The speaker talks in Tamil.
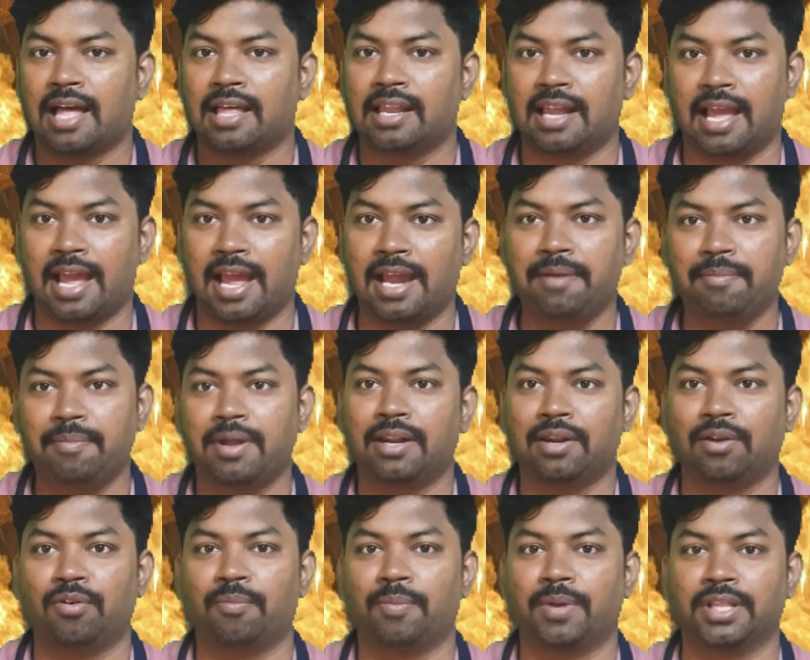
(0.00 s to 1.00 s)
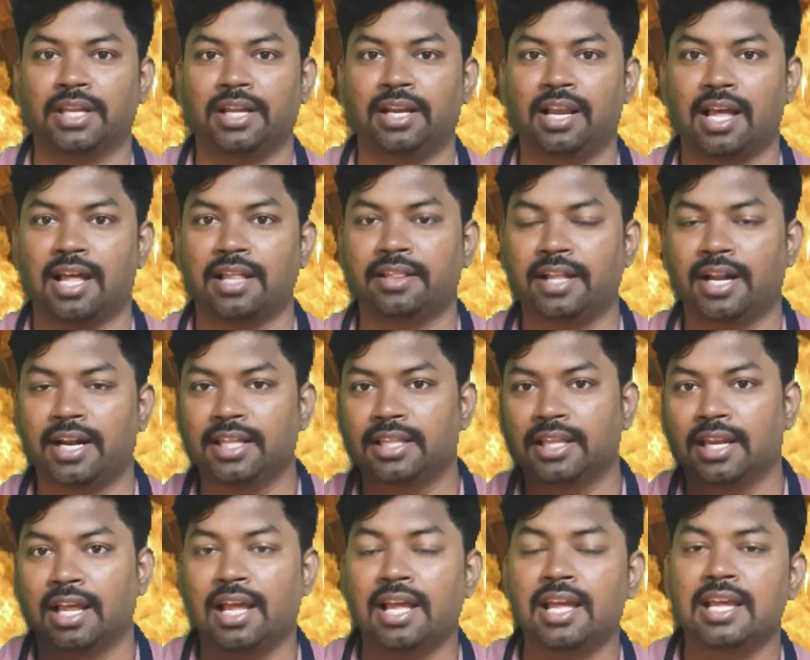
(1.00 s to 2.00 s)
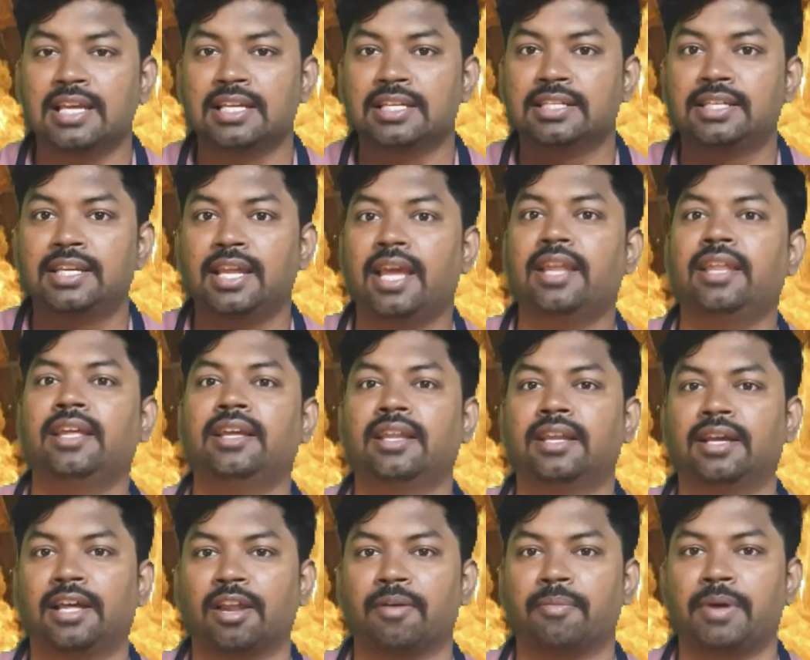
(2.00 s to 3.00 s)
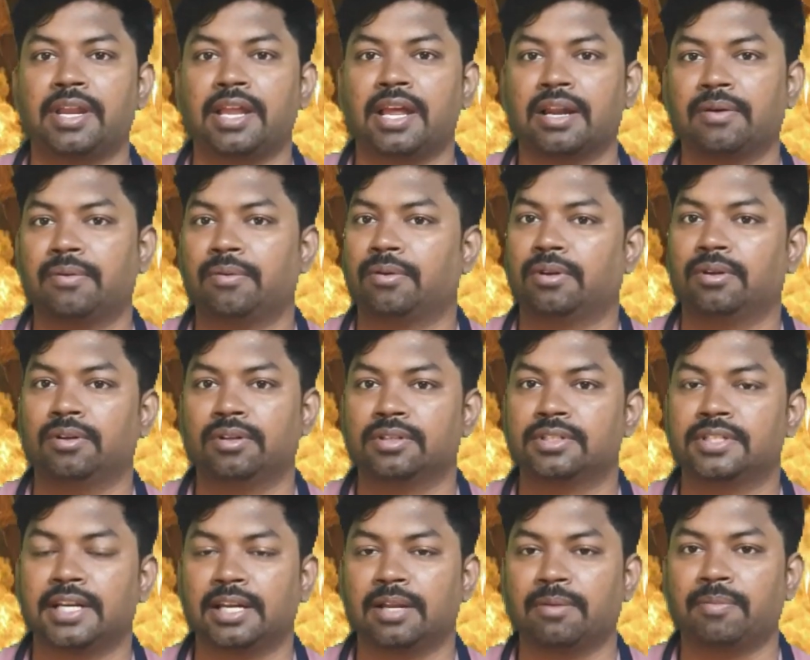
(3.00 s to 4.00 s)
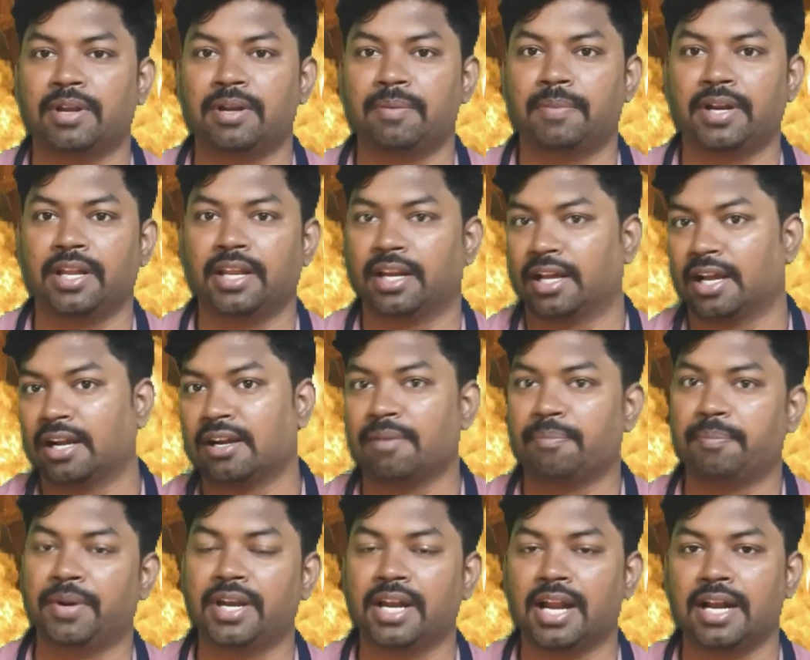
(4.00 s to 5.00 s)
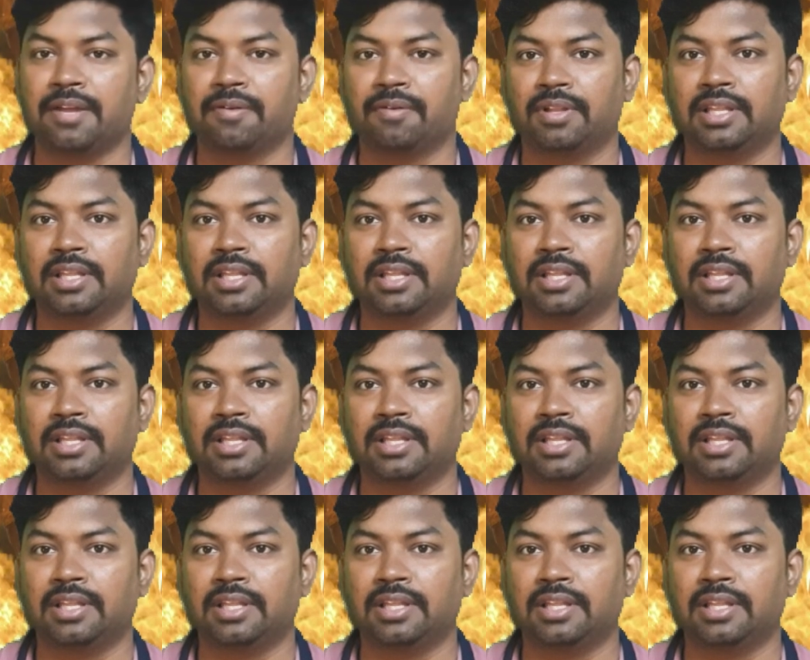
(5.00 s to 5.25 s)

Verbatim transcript: அதில் ஹேண்ட்பேர் இருக்கும் பார்த்தீங்களா அந்த இடத்துல ஸ்டேரிங் இருக்கிற மாதிரியான ஒரு செட்டப் மாதிரி பண்ணியிருக்காங்க பின்னாடி